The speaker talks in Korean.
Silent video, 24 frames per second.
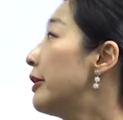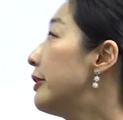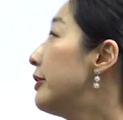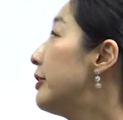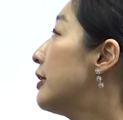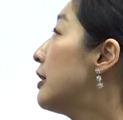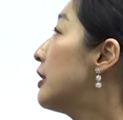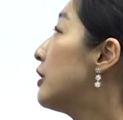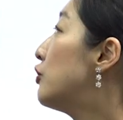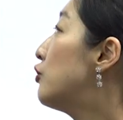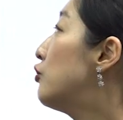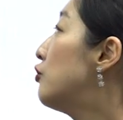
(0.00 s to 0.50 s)

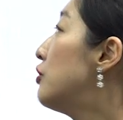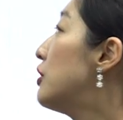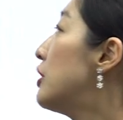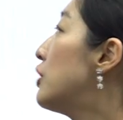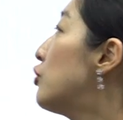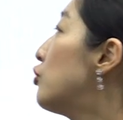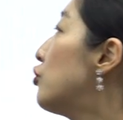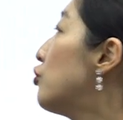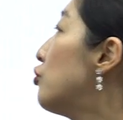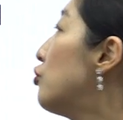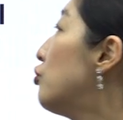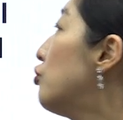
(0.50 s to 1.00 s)
이렇게
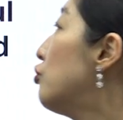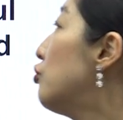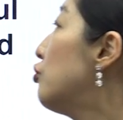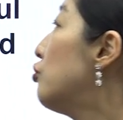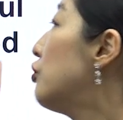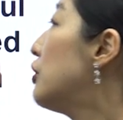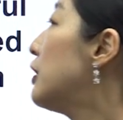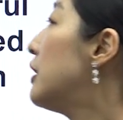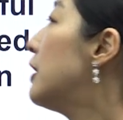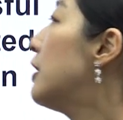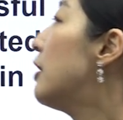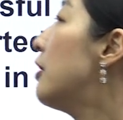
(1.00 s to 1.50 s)
뒤에
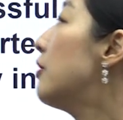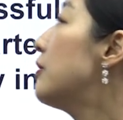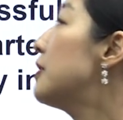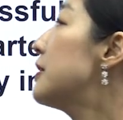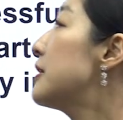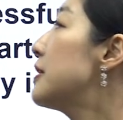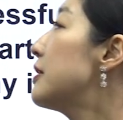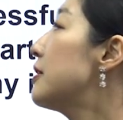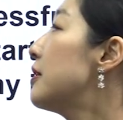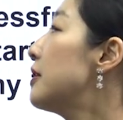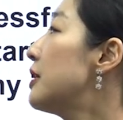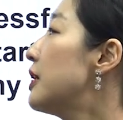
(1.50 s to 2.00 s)
쭉
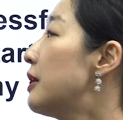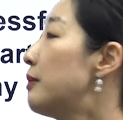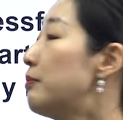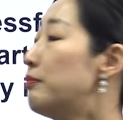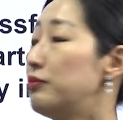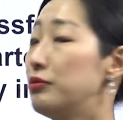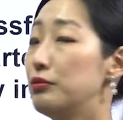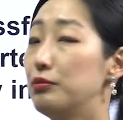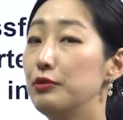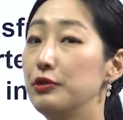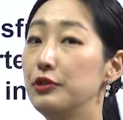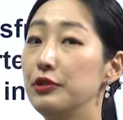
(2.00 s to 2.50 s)
이어지는 이
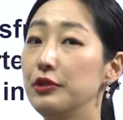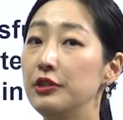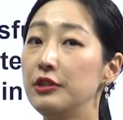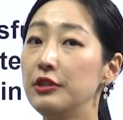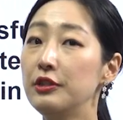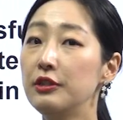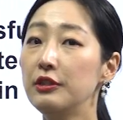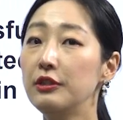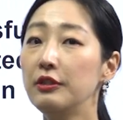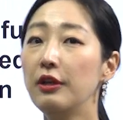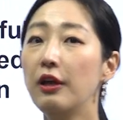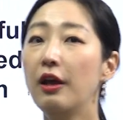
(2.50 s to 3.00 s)

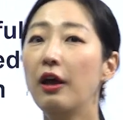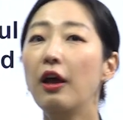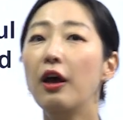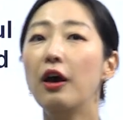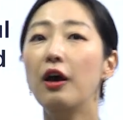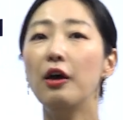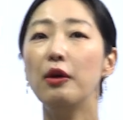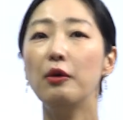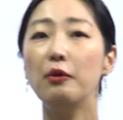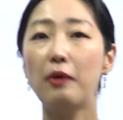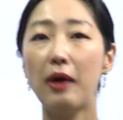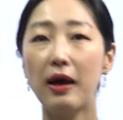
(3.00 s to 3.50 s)
부분은
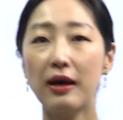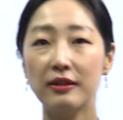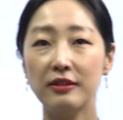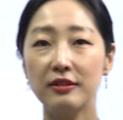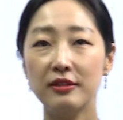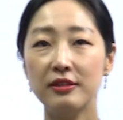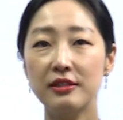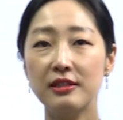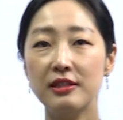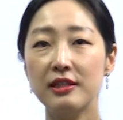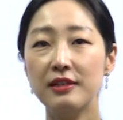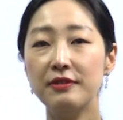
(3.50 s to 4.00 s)

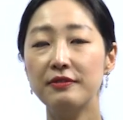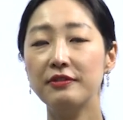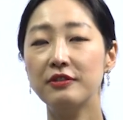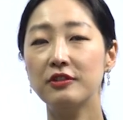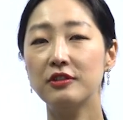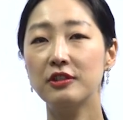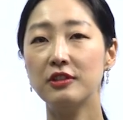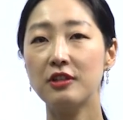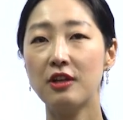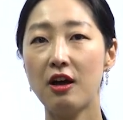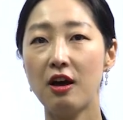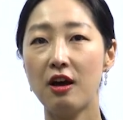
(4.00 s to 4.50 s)
relative
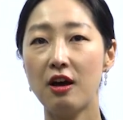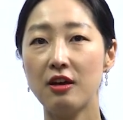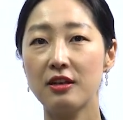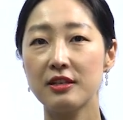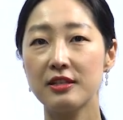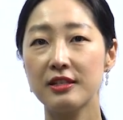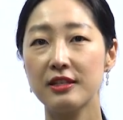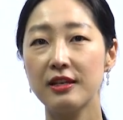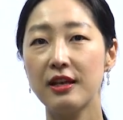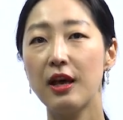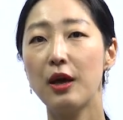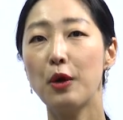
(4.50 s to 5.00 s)

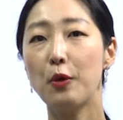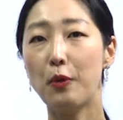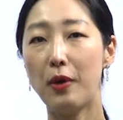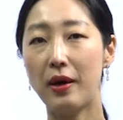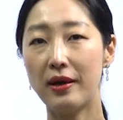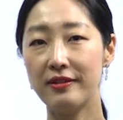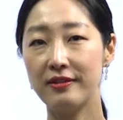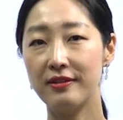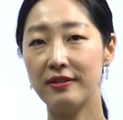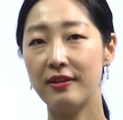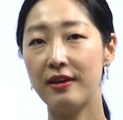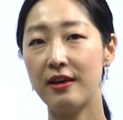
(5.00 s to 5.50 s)
clause
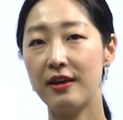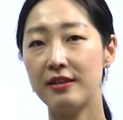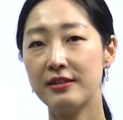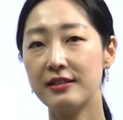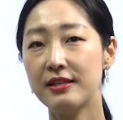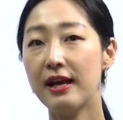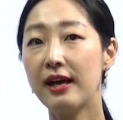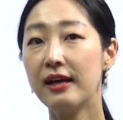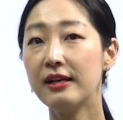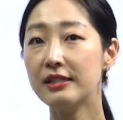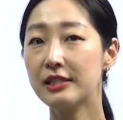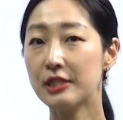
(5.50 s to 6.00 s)

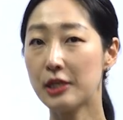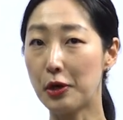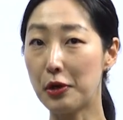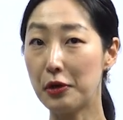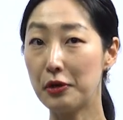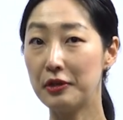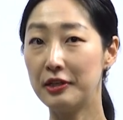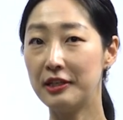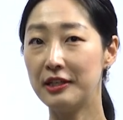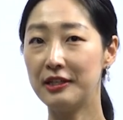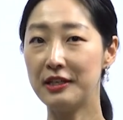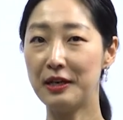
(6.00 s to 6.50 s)
관계사
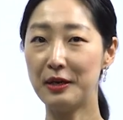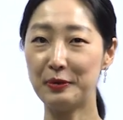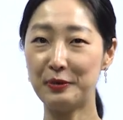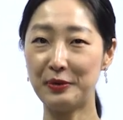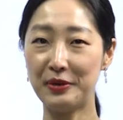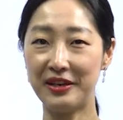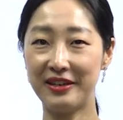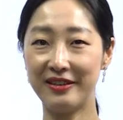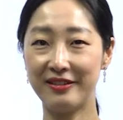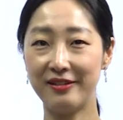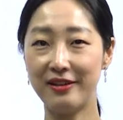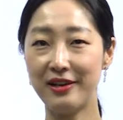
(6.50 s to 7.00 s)

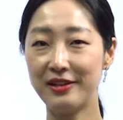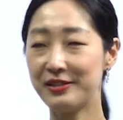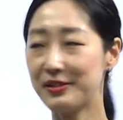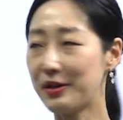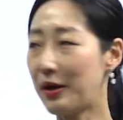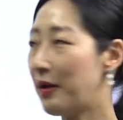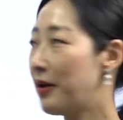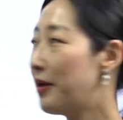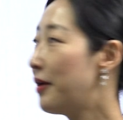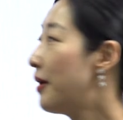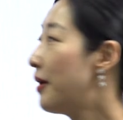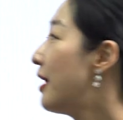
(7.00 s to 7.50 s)
절이라고 얘기를 하죠.